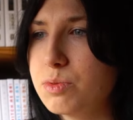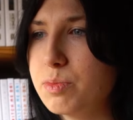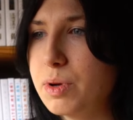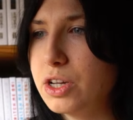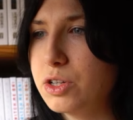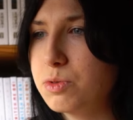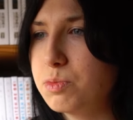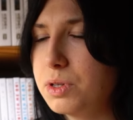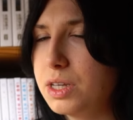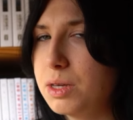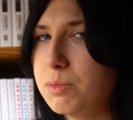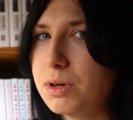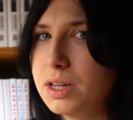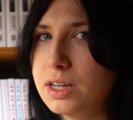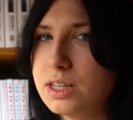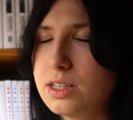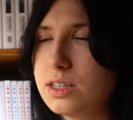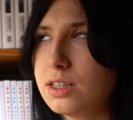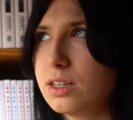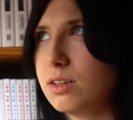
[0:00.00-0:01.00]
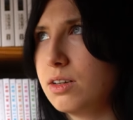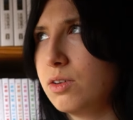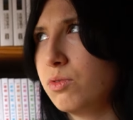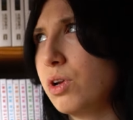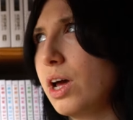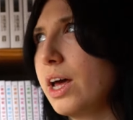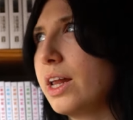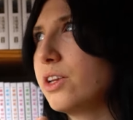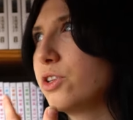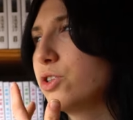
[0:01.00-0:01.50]
zum Beispiel jemand
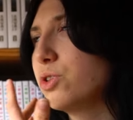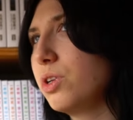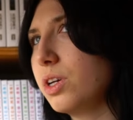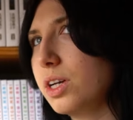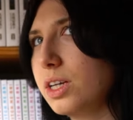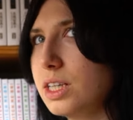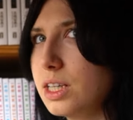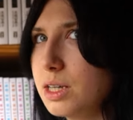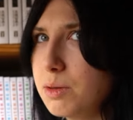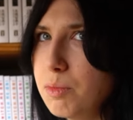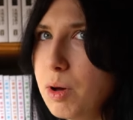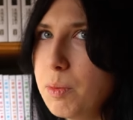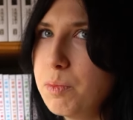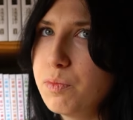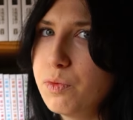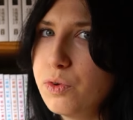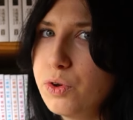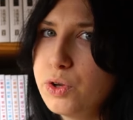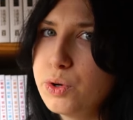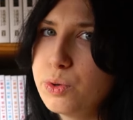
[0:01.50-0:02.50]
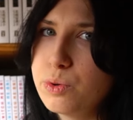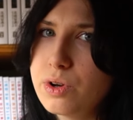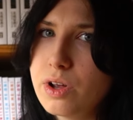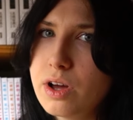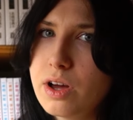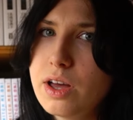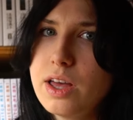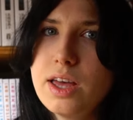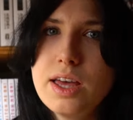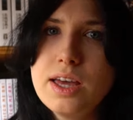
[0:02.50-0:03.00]
oder eine Schülerin, die gemobbt wird
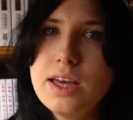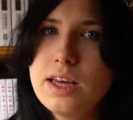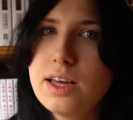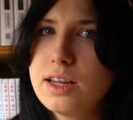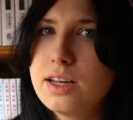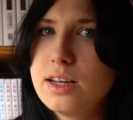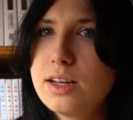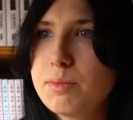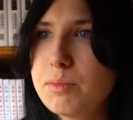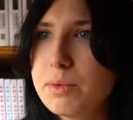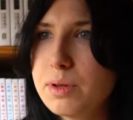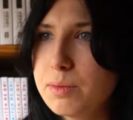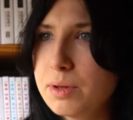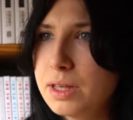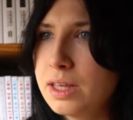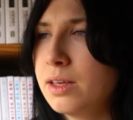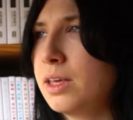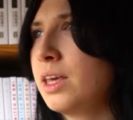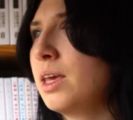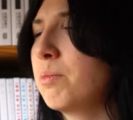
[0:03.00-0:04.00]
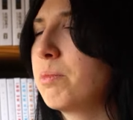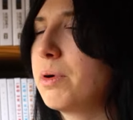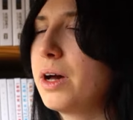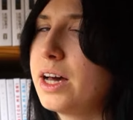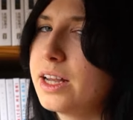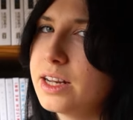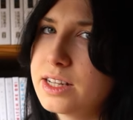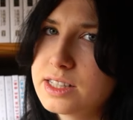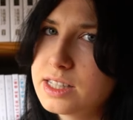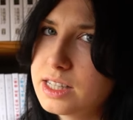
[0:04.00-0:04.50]
oder ein
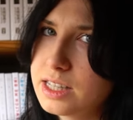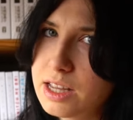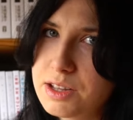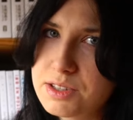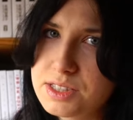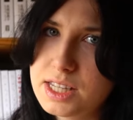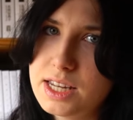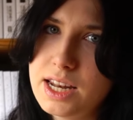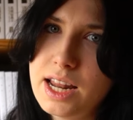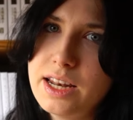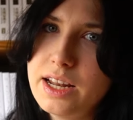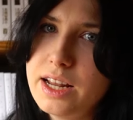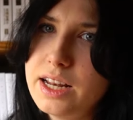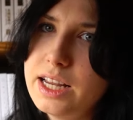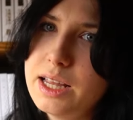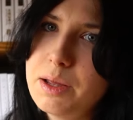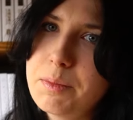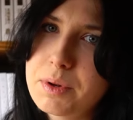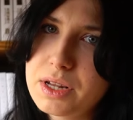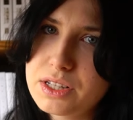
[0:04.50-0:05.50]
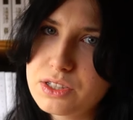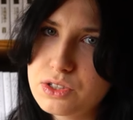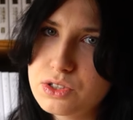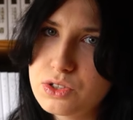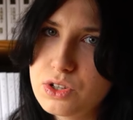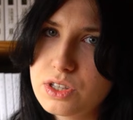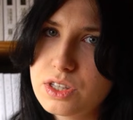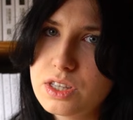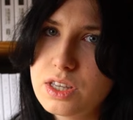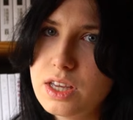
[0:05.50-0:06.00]
Ehepaar, das sich auseinanderlebt. Also
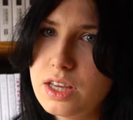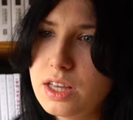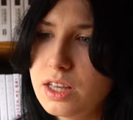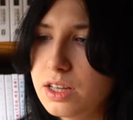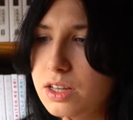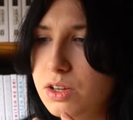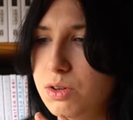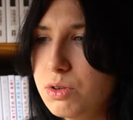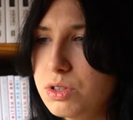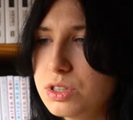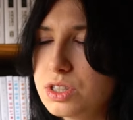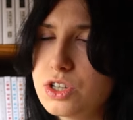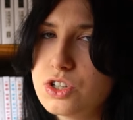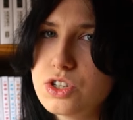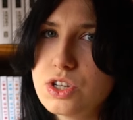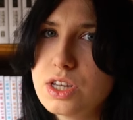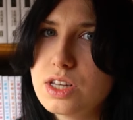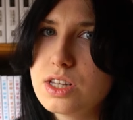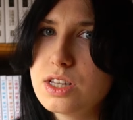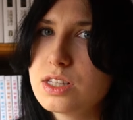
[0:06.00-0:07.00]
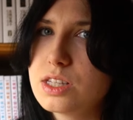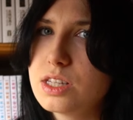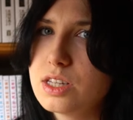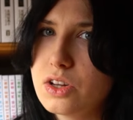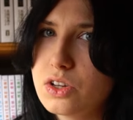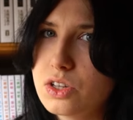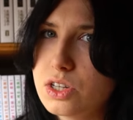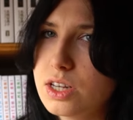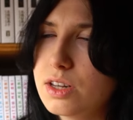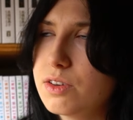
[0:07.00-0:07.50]
solche Kurzgeschichten sind
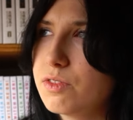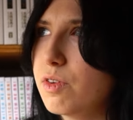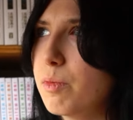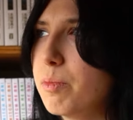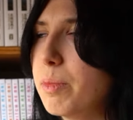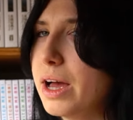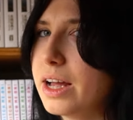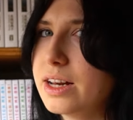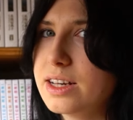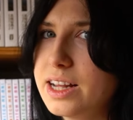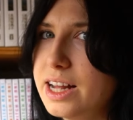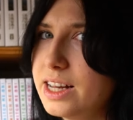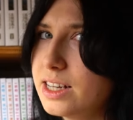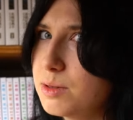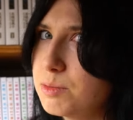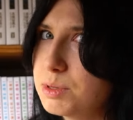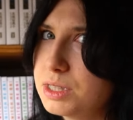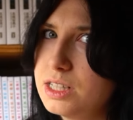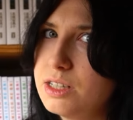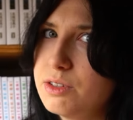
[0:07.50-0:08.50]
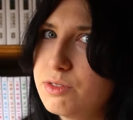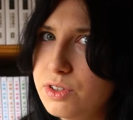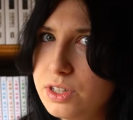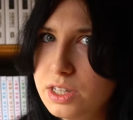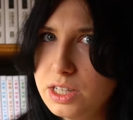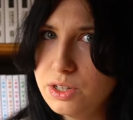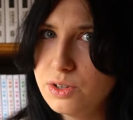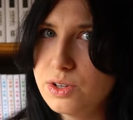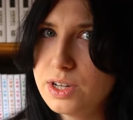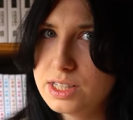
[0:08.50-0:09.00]
da drin verpackt, halt im Stil
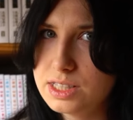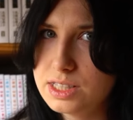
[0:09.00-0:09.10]
von Inyo